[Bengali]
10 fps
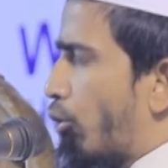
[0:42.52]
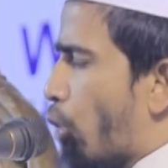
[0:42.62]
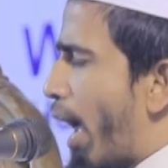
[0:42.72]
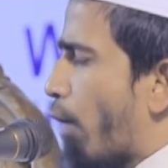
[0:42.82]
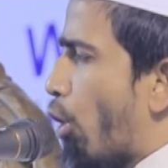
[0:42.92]

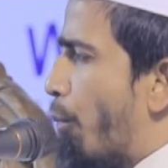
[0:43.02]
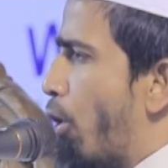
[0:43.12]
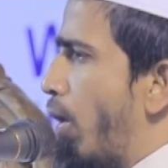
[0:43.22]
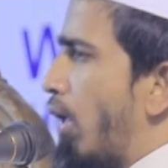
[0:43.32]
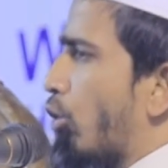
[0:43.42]
দয়া করব
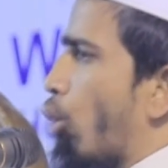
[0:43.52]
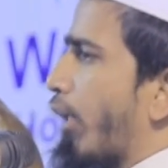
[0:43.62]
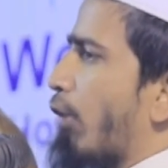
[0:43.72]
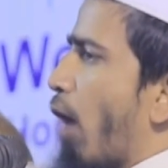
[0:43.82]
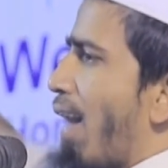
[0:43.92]

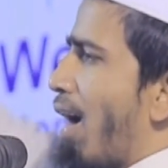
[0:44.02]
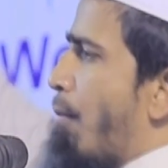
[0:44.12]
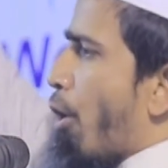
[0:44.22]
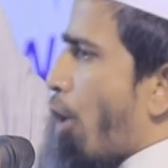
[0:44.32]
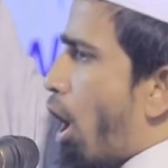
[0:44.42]
তোকে তো
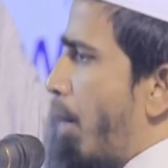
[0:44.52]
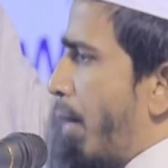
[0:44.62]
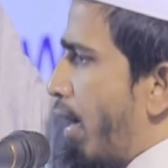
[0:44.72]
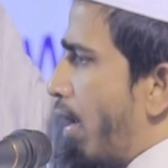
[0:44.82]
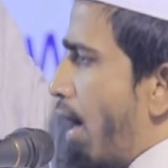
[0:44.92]
আরহামুর
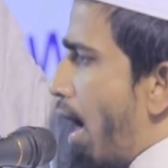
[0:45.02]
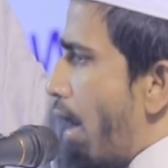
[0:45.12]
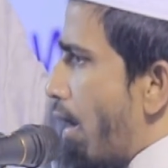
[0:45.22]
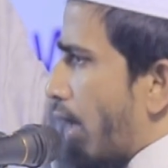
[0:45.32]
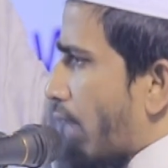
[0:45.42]
রহমিন
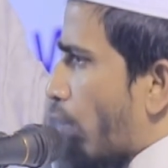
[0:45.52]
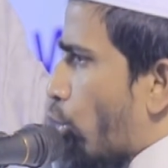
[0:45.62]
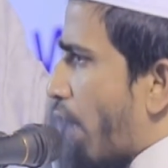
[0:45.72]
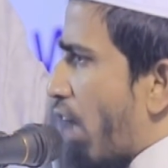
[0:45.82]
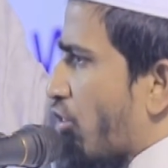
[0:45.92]
আল্লাহ তালা
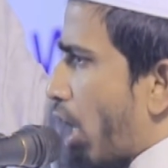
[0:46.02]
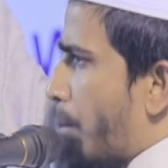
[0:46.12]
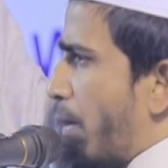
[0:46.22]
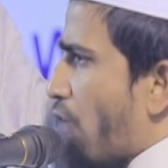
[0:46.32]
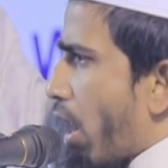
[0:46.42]
তোকে আজকের
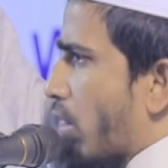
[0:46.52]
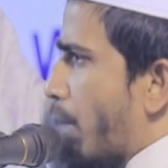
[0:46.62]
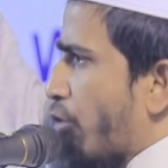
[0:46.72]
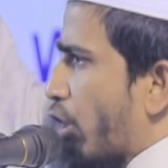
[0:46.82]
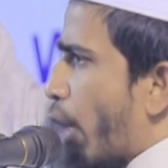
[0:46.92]
বিচারের
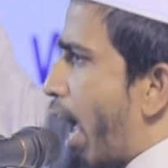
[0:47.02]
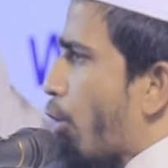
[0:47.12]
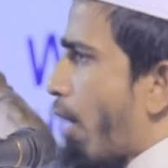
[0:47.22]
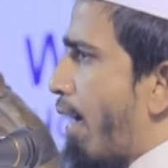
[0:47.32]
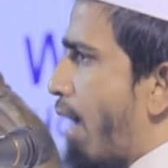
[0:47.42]
দিবসে দয়া
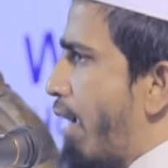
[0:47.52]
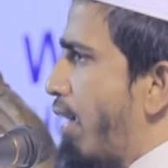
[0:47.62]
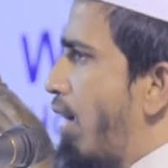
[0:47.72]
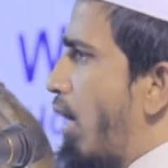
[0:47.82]
করেন নাই